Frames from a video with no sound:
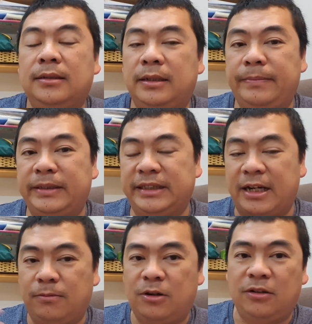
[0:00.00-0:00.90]
thì mình sẽ
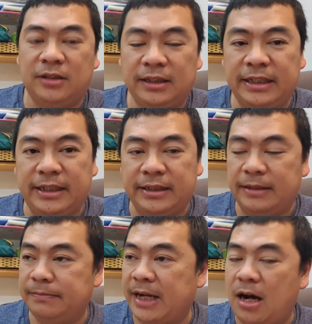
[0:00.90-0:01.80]
không nói tới cái nhược
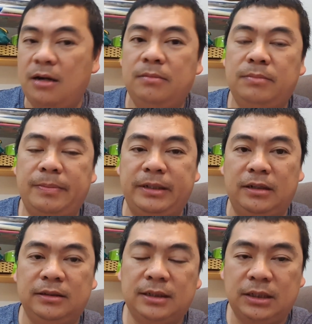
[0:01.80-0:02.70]
điểm đó, mà mình
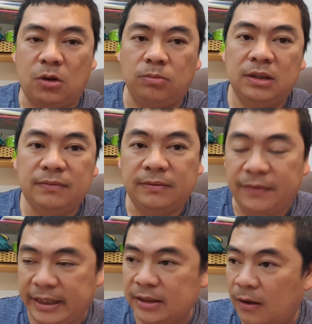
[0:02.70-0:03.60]
nói tới cái tổn thất vĩnh
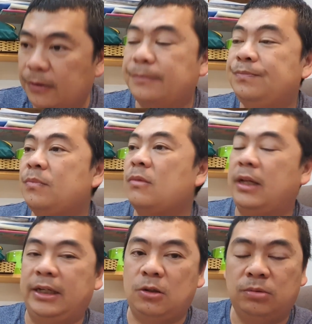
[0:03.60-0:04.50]
viễn thôi.
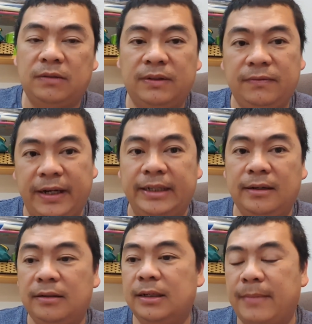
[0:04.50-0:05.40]
Thì tổn thất vĩnh viễn
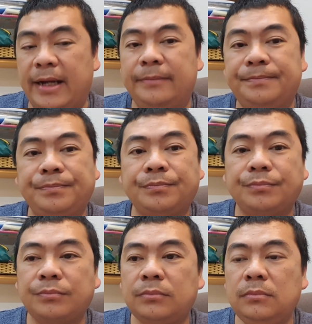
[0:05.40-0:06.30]
đó các bạn,
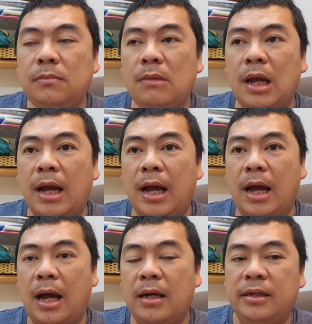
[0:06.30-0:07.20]

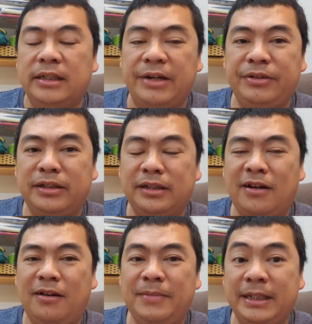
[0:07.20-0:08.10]
à, nếu như
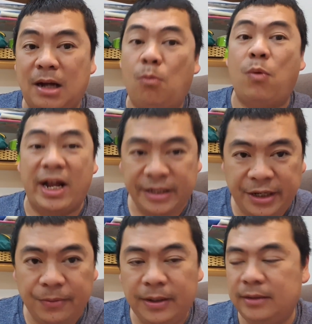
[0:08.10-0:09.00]
nó biến động quá
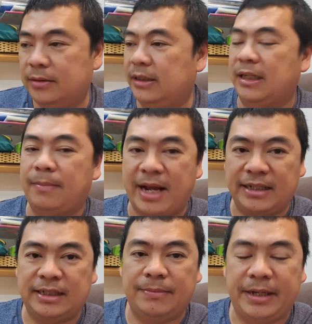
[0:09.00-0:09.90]
nhiều á thì các bạn
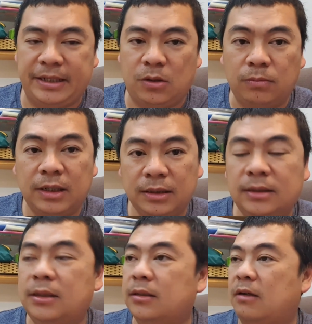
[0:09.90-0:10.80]
sẽ bị tổn thất,
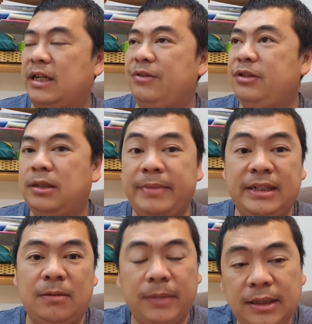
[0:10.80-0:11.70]
còn nếu như nó biến
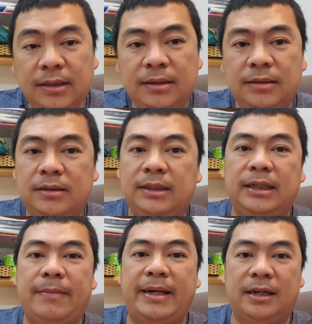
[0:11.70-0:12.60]
động ít á, thì
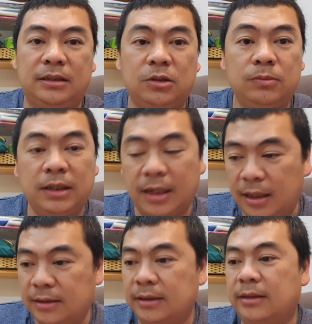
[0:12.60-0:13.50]
các bạn đỡ tổn thất hơn.